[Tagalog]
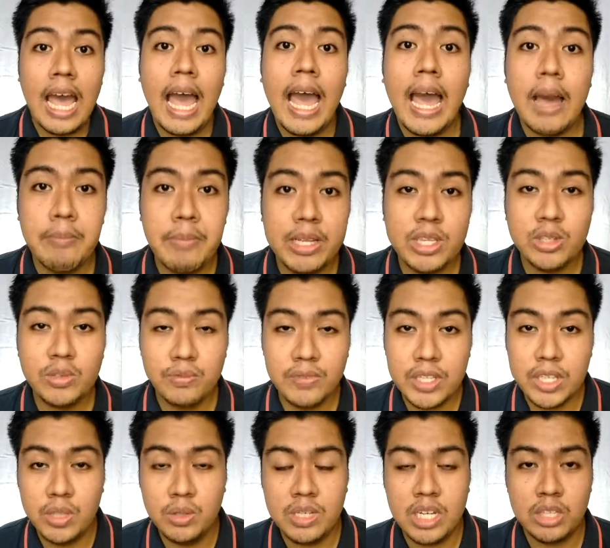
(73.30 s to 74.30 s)
haba tong
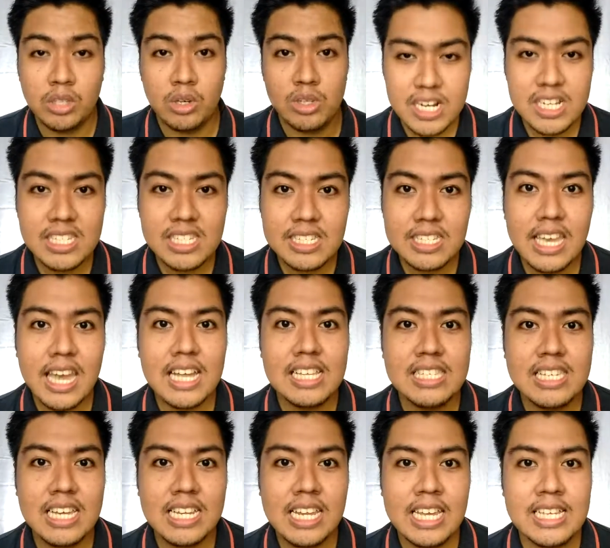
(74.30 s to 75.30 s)
video na to. First
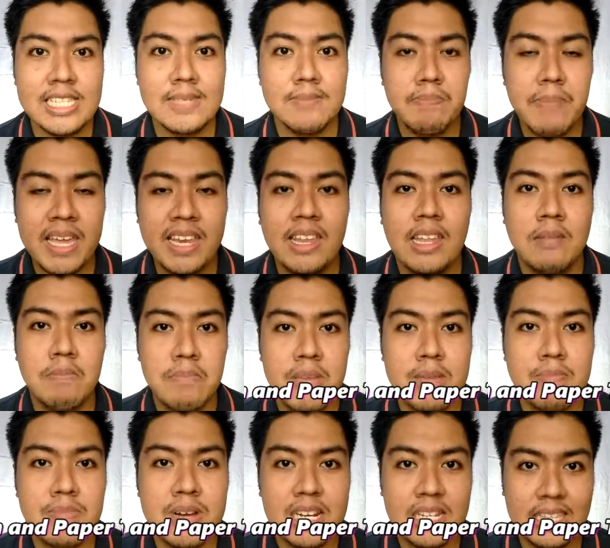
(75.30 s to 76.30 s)
niya dyan is pen and
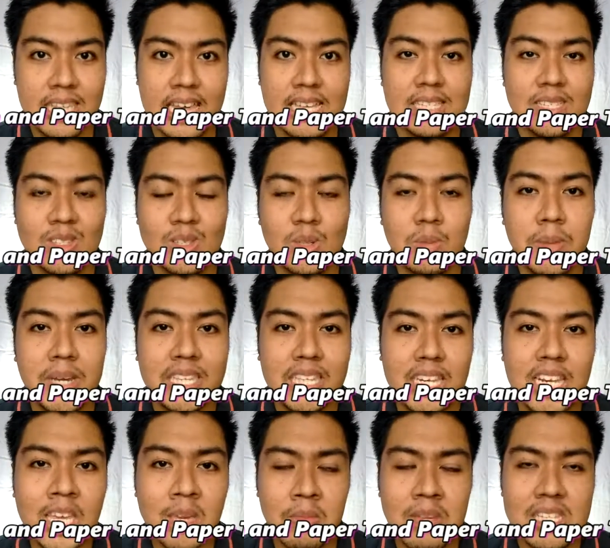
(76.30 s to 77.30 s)
paper test. So
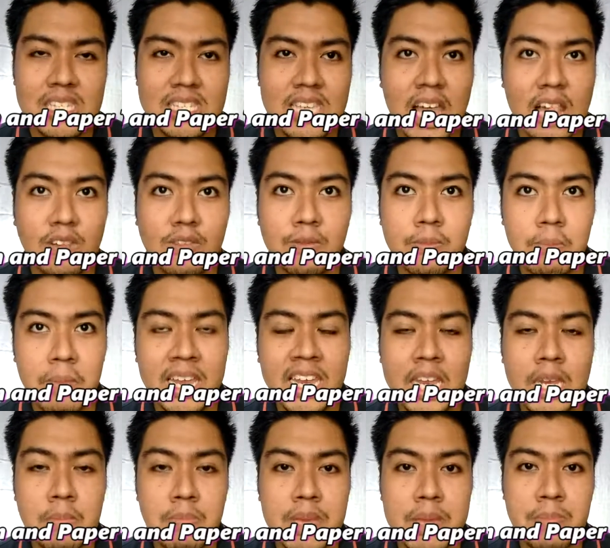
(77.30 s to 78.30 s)
by the name itself,
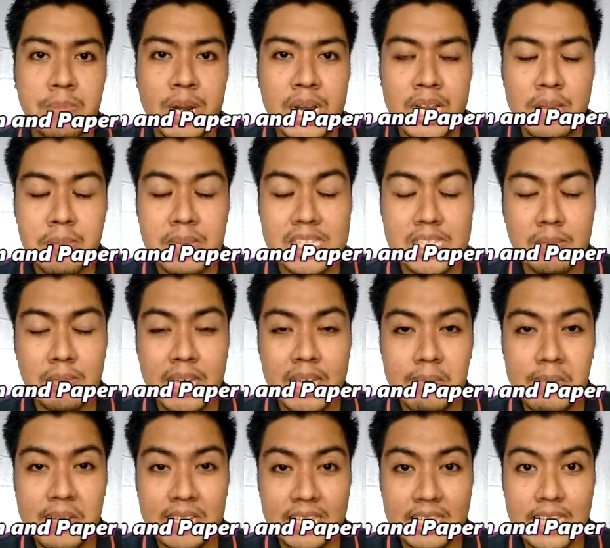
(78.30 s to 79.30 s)
pen and paper, ibig
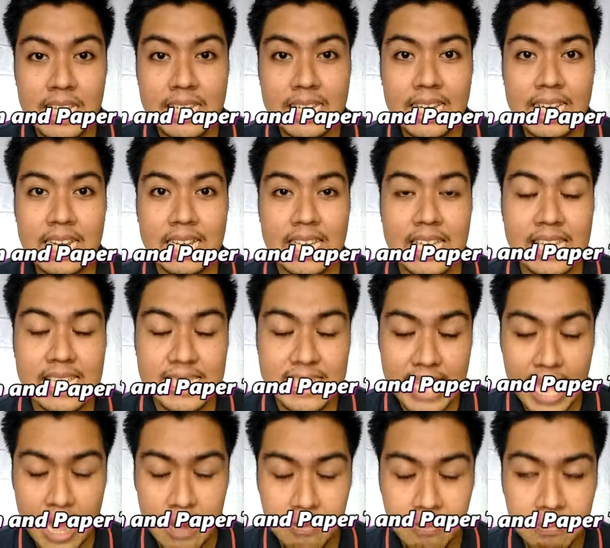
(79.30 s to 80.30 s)
sabihin mag-take ka ng
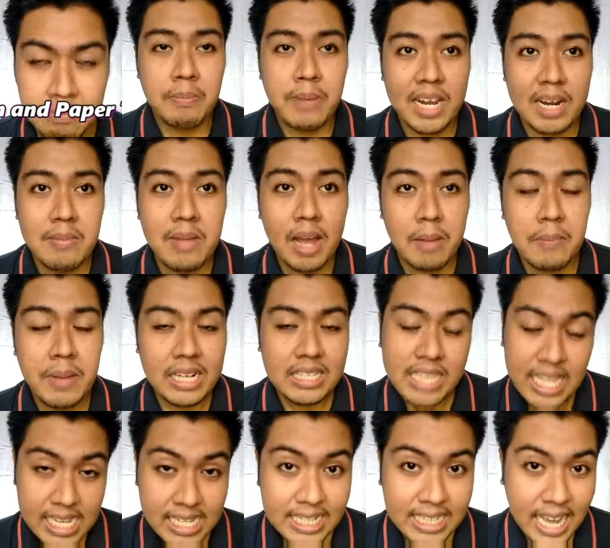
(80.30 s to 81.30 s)
exam. Para
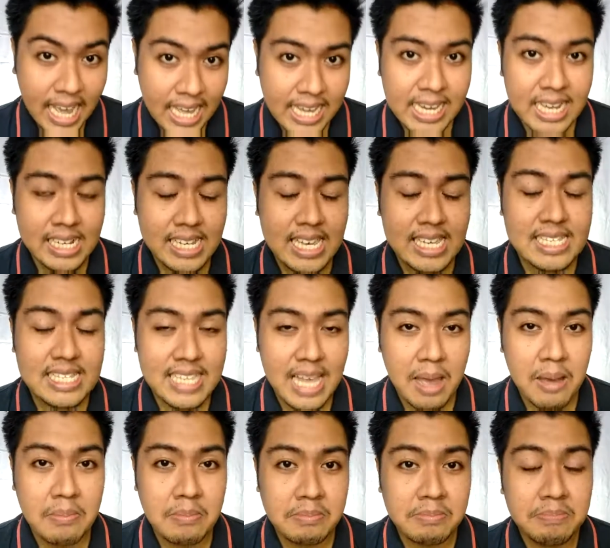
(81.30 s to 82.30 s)
makapag-take ka ng
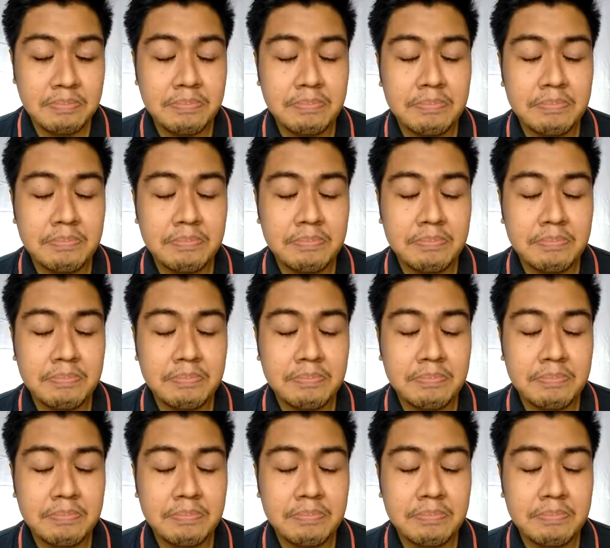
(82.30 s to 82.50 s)
exam,